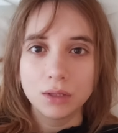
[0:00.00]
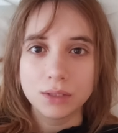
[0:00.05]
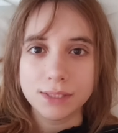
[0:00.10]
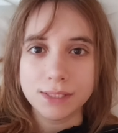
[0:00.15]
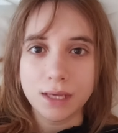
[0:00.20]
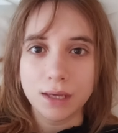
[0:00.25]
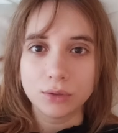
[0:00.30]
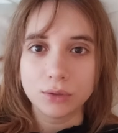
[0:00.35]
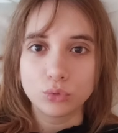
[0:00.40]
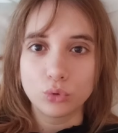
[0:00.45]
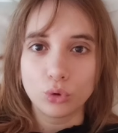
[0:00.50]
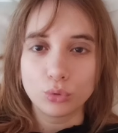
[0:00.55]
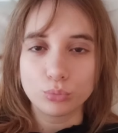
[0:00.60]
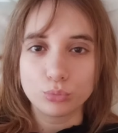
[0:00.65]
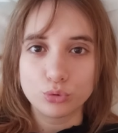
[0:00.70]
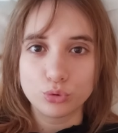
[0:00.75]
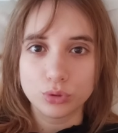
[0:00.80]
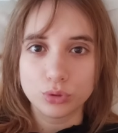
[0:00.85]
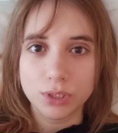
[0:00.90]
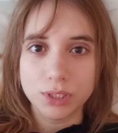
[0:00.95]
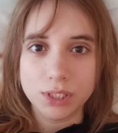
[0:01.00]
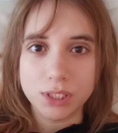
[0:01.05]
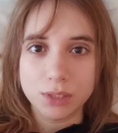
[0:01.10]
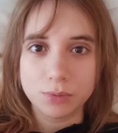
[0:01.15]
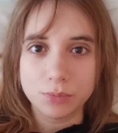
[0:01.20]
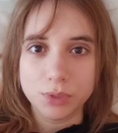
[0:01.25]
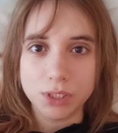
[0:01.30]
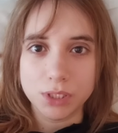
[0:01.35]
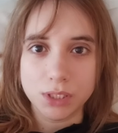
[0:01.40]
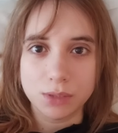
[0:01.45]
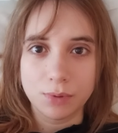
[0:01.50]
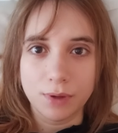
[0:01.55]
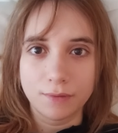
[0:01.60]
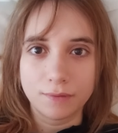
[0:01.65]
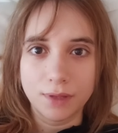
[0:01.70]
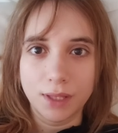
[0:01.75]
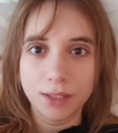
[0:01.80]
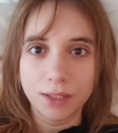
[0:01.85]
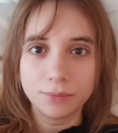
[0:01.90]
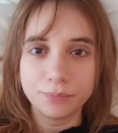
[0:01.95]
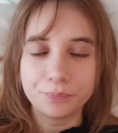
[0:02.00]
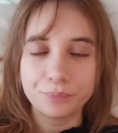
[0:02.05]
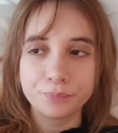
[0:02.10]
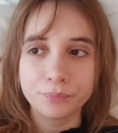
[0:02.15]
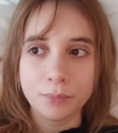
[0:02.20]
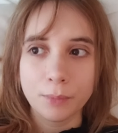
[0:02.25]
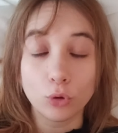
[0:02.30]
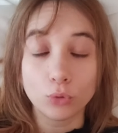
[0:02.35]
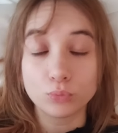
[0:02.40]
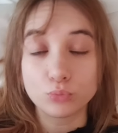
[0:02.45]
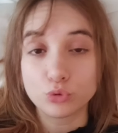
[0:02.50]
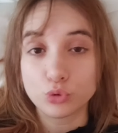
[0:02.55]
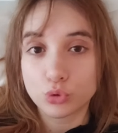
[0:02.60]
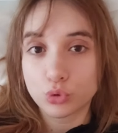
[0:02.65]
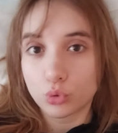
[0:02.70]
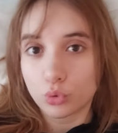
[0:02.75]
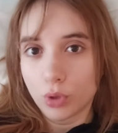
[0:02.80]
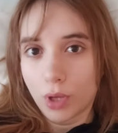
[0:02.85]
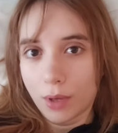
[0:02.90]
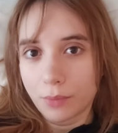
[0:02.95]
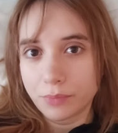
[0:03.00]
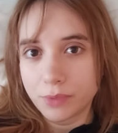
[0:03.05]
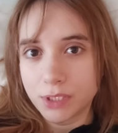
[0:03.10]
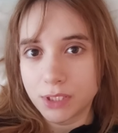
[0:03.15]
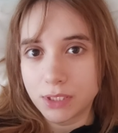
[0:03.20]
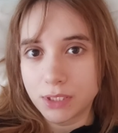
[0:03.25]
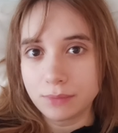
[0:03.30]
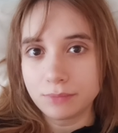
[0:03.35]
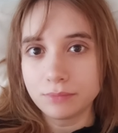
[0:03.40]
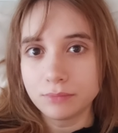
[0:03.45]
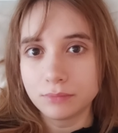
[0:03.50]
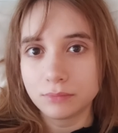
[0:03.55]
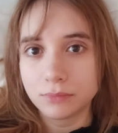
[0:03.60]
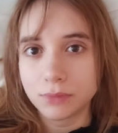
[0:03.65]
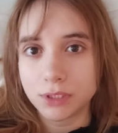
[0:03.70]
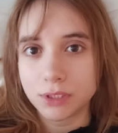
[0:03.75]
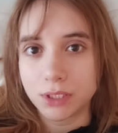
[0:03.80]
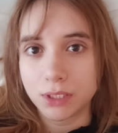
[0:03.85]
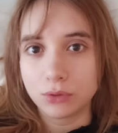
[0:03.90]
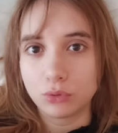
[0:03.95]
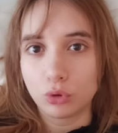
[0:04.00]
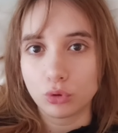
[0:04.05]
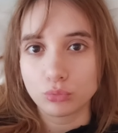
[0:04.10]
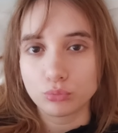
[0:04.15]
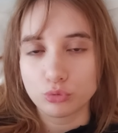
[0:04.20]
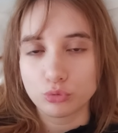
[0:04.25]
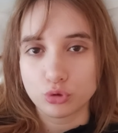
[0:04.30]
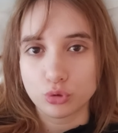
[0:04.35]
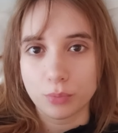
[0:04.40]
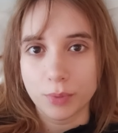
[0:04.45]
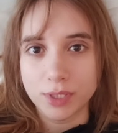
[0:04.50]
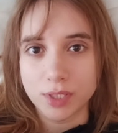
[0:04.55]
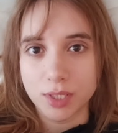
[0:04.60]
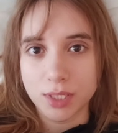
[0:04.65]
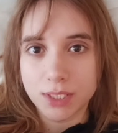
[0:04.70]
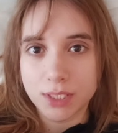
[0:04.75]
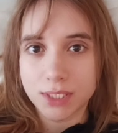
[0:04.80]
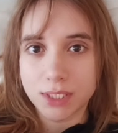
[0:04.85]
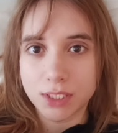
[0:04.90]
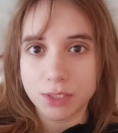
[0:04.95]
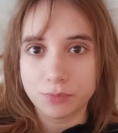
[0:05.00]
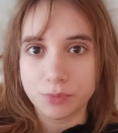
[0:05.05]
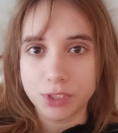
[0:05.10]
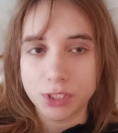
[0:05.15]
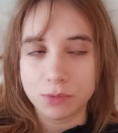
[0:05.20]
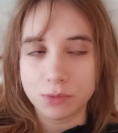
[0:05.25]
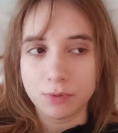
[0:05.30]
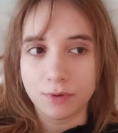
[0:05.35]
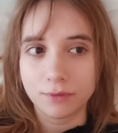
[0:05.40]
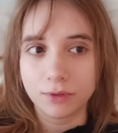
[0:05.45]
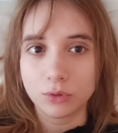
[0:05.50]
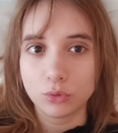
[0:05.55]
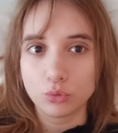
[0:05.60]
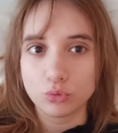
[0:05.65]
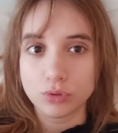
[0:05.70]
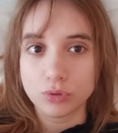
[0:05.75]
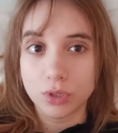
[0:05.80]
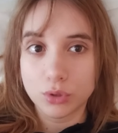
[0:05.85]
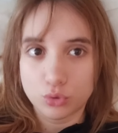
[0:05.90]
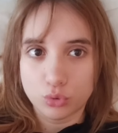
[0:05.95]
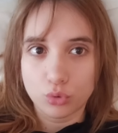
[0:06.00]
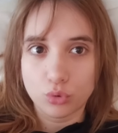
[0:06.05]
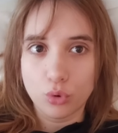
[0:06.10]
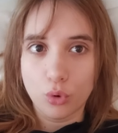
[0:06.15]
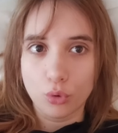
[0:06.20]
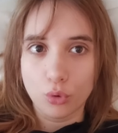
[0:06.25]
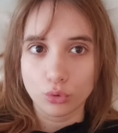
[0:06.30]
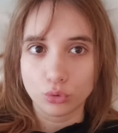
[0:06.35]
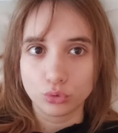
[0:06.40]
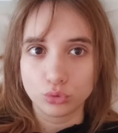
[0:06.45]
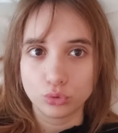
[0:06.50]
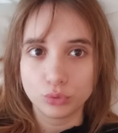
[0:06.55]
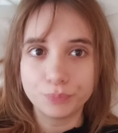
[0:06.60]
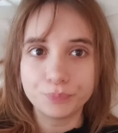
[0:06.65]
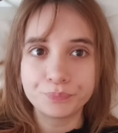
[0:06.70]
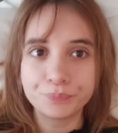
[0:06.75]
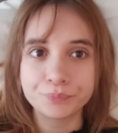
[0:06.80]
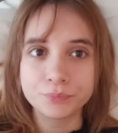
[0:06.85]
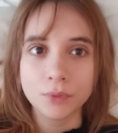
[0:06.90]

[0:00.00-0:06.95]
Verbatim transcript: Saat 4.30'da çıkmıştım evden. 4.30'da uyanmıştım. İşte 4.30-5 arası çıkmıştım evden. O yüzden çok yorgundum.